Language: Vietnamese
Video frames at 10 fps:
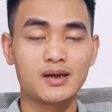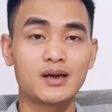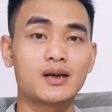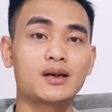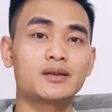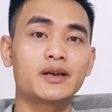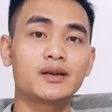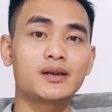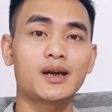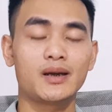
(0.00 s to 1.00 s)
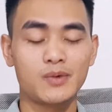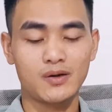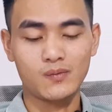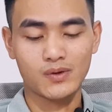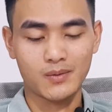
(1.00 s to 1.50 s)
Ờ, trên cái
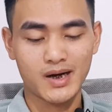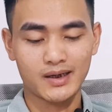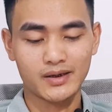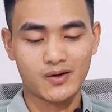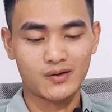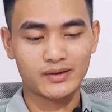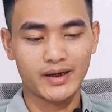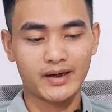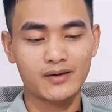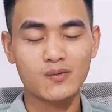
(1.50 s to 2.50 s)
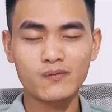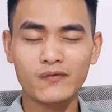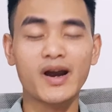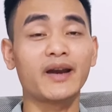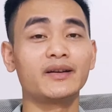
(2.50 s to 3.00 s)
blog của các bạn thì họ sẽ cũng
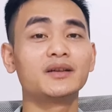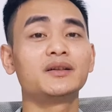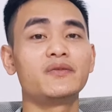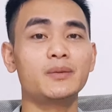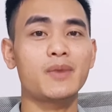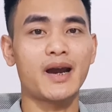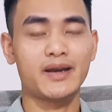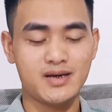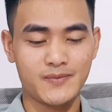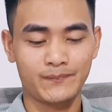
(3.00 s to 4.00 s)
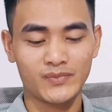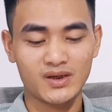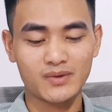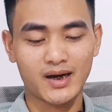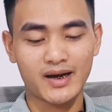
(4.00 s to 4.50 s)
phải tự viết bài nhé
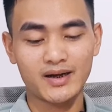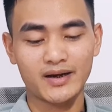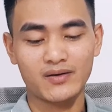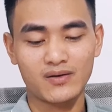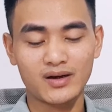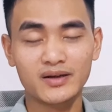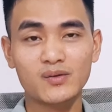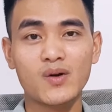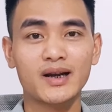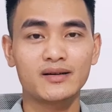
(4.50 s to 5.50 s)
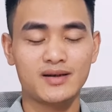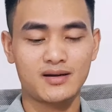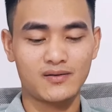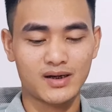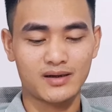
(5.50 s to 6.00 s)
nhưng mà cái này nó liên quan
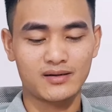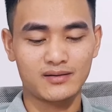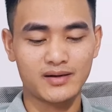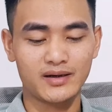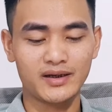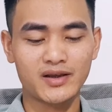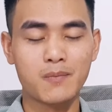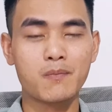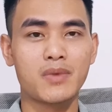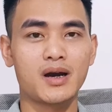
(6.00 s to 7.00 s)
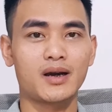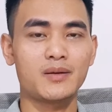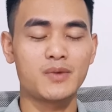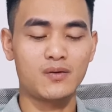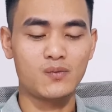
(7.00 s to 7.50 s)
ờ, gọi là đến cái tầm mà
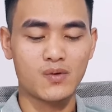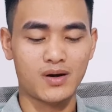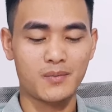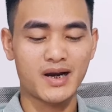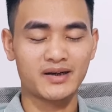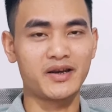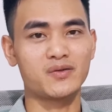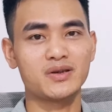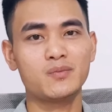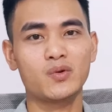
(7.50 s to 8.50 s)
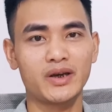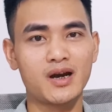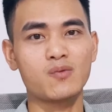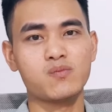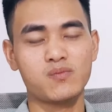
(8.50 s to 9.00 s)
cái blog của các bạn kiểu như một cái
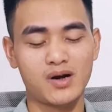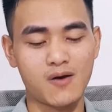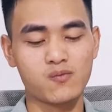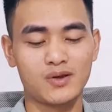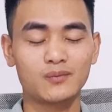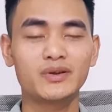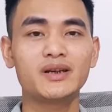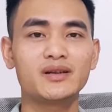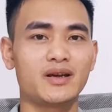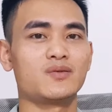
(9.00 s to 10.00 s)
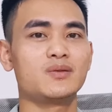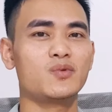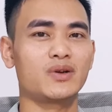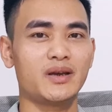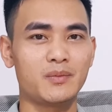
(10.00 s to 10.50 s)
cổng cổng thông tin kiểu như
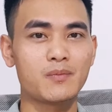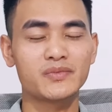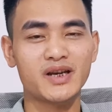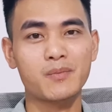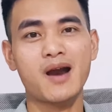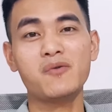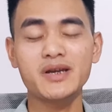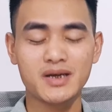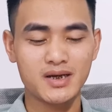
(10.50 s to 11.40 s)
một cái trang báo ấy